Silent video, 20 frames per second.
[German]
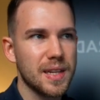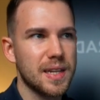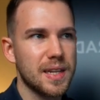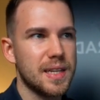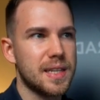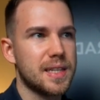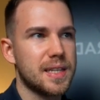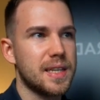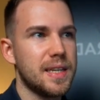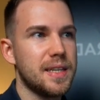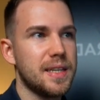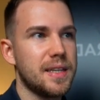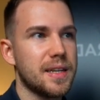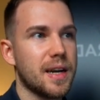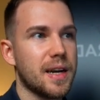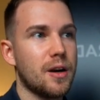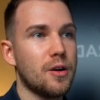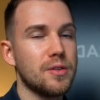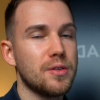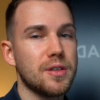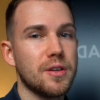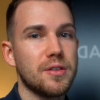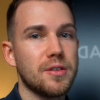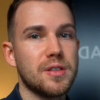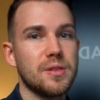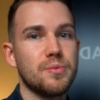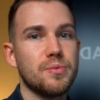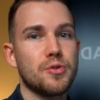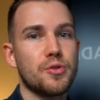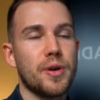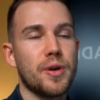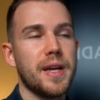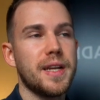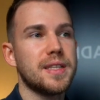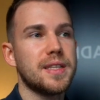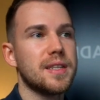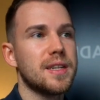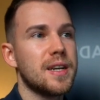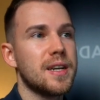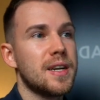ich gehe hier raus aus dem Trade.
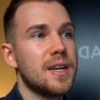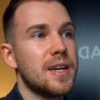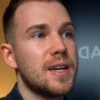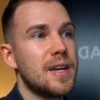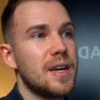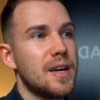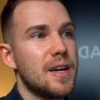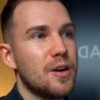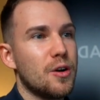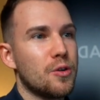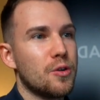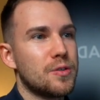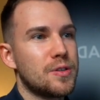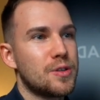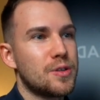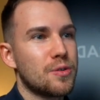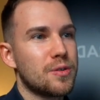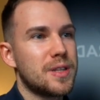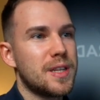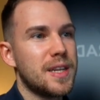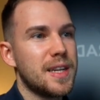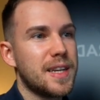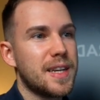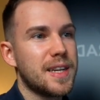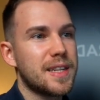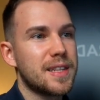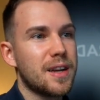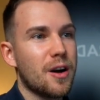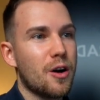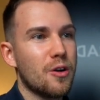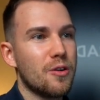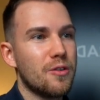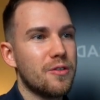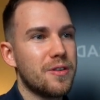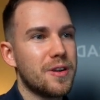Und so tickgenau,